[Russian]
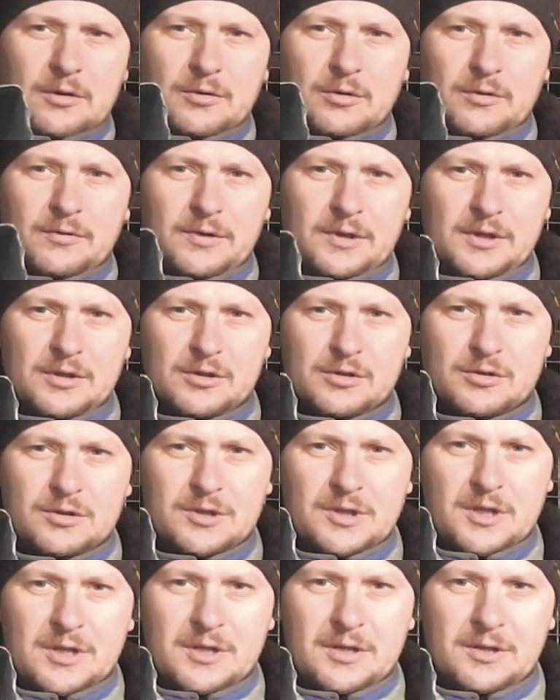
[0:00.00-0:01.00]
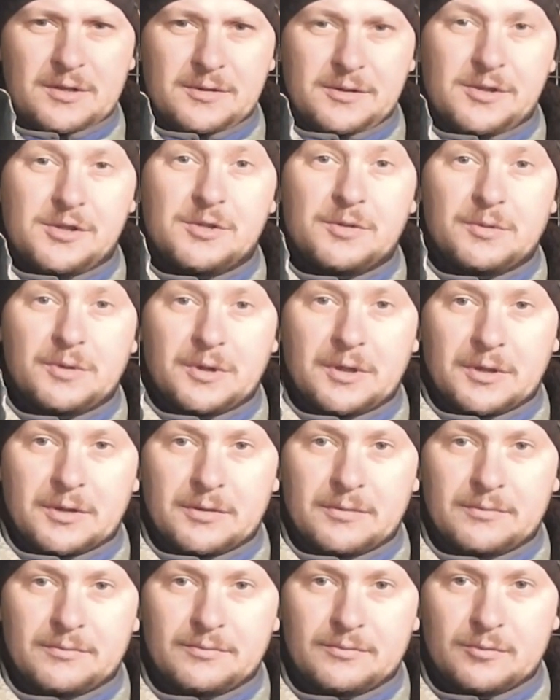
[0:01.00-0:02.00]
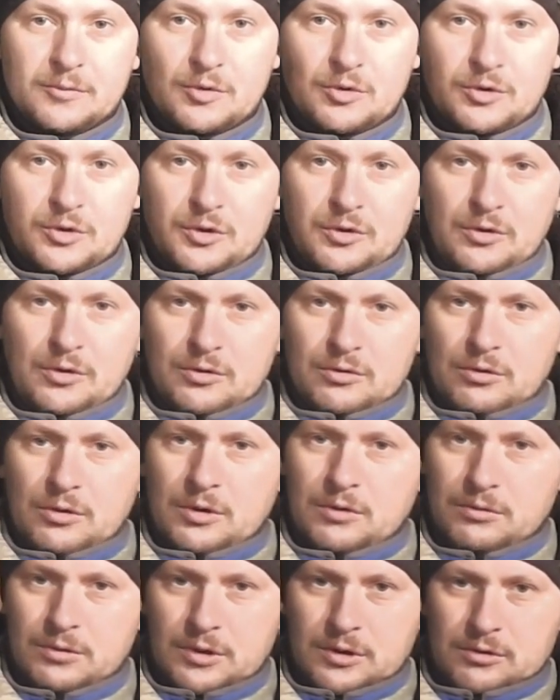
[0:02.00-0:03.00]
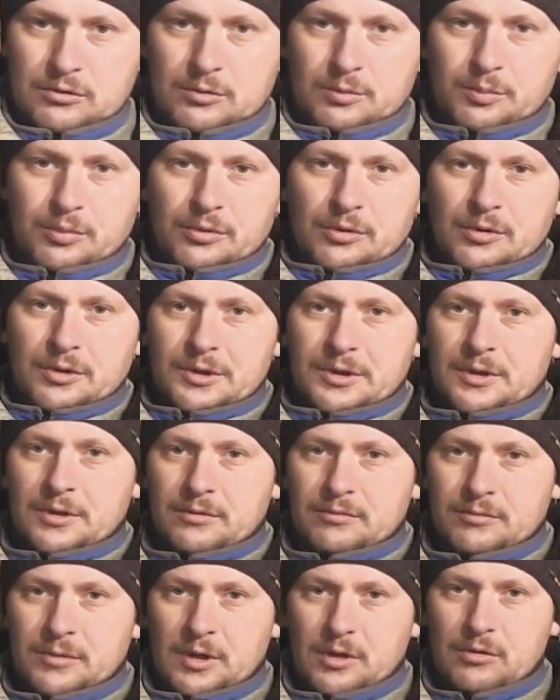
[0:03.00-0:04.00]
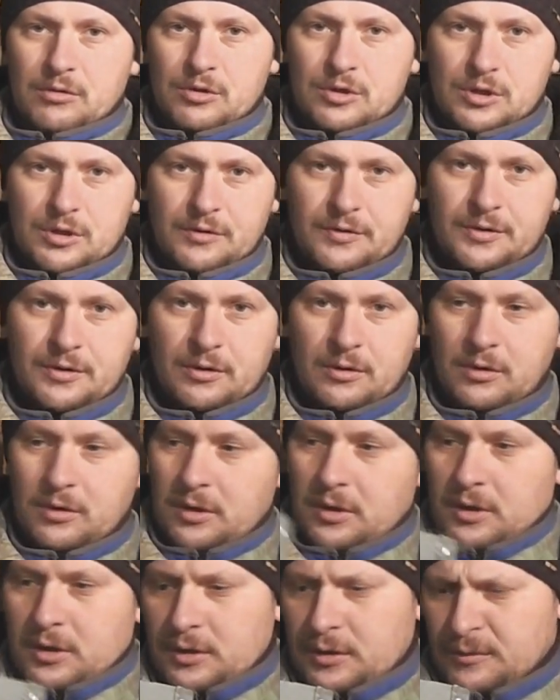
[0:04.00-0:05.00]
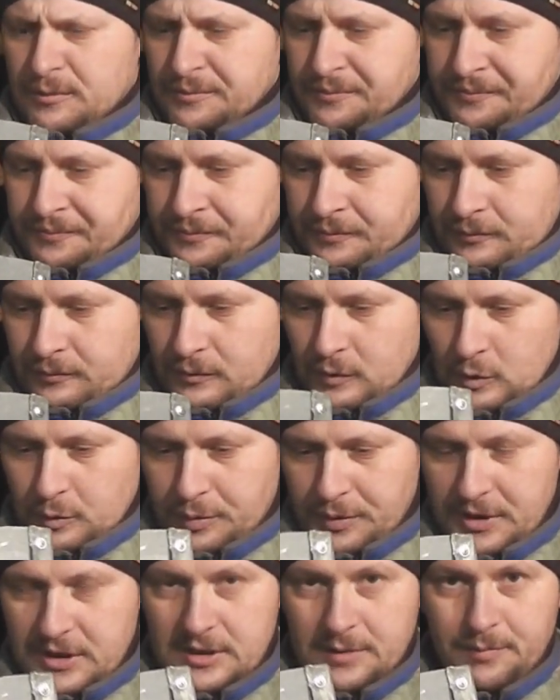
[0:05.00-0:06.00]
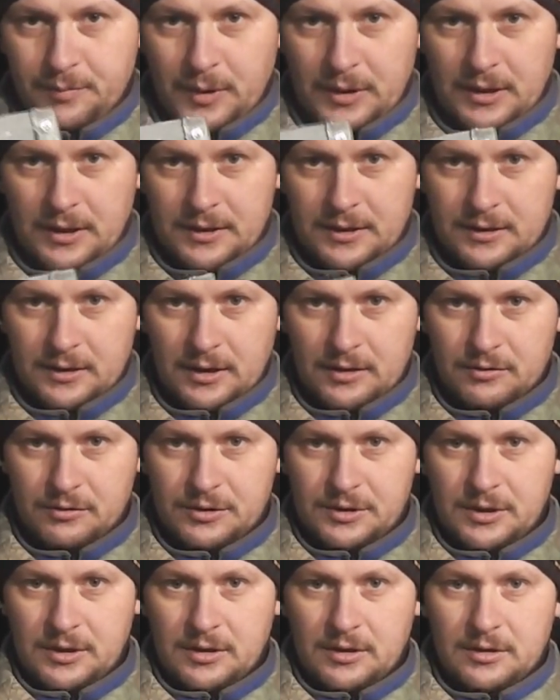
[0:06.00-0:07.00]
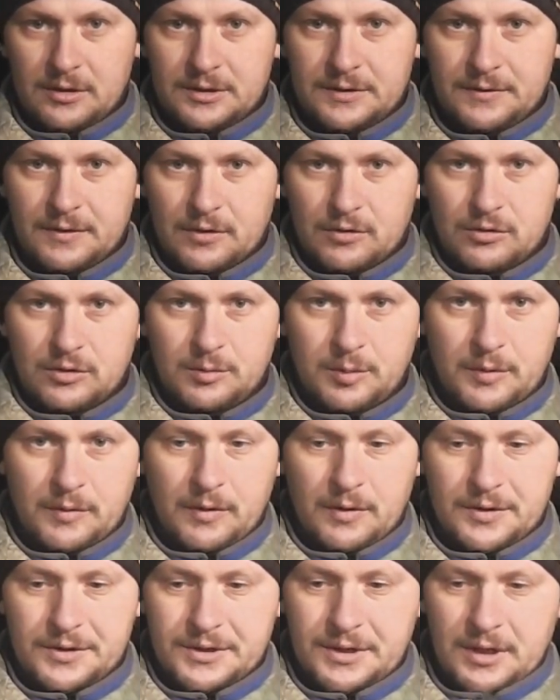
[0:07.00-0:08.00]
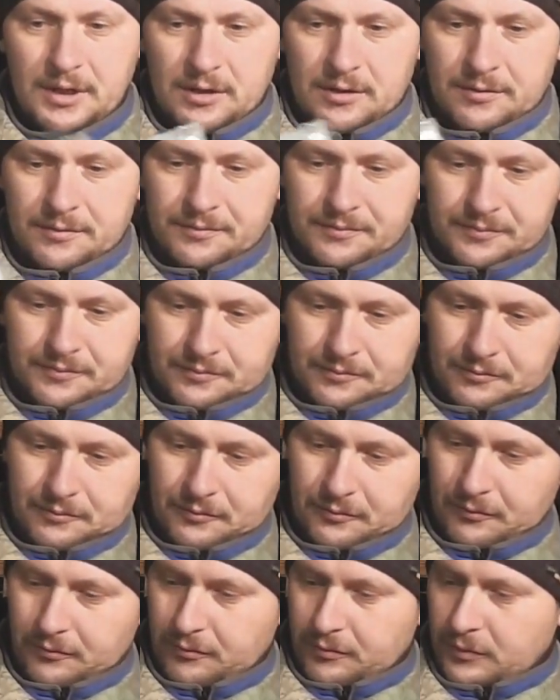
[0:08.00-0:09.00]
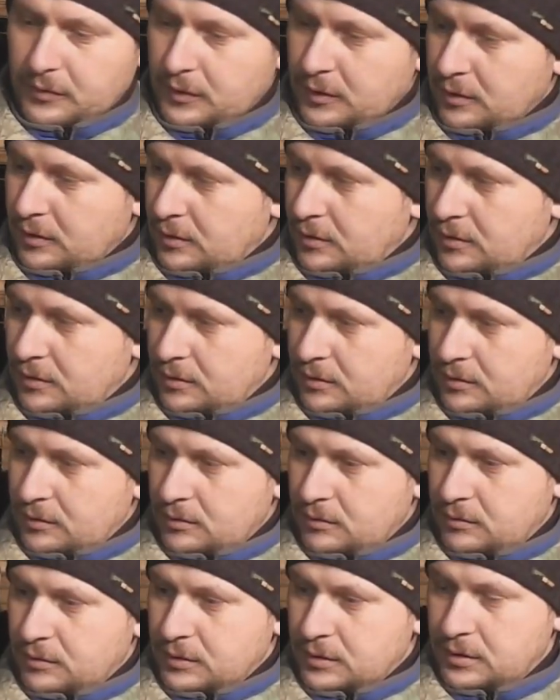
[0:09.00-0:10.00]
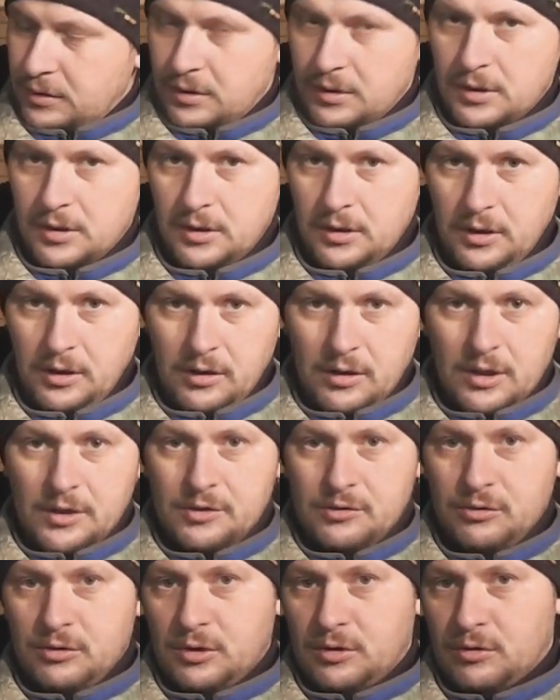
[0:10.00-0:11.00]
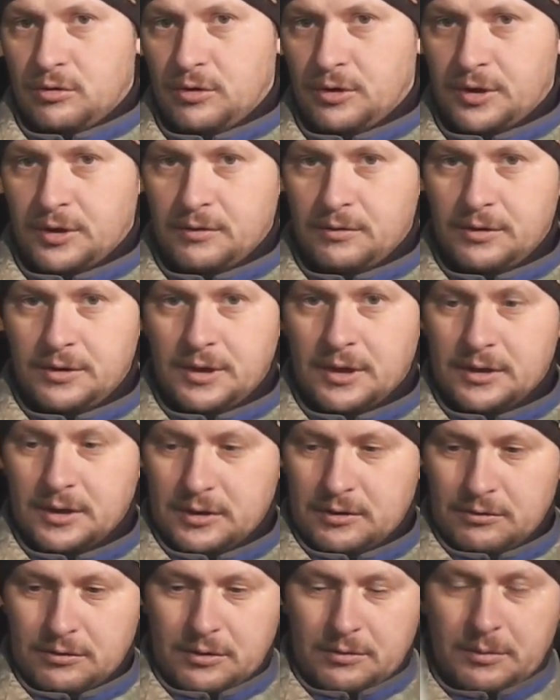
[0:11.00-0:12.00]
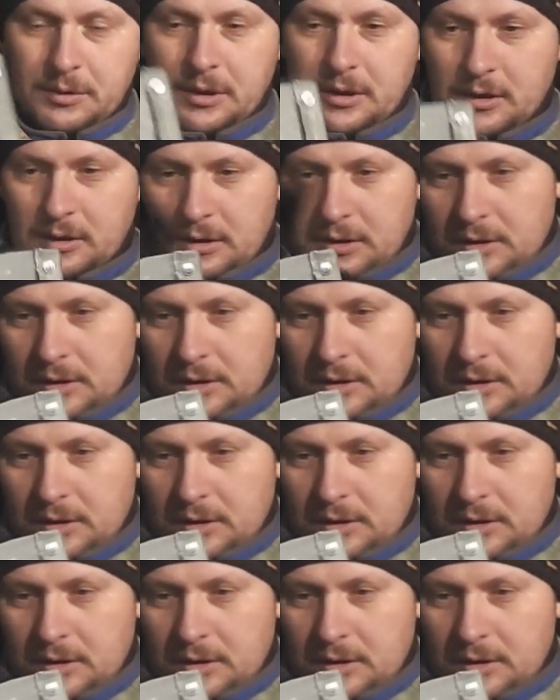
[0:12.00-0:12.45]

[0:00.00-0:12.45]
то видно, что здесь ничего нет. То есть у нее только вот эта вот прорезь, окошко и все. Ну, принцип понятен, да, то есть я сверху набиваю снег, вот, и отсюда кролики его едят. Это вот и моя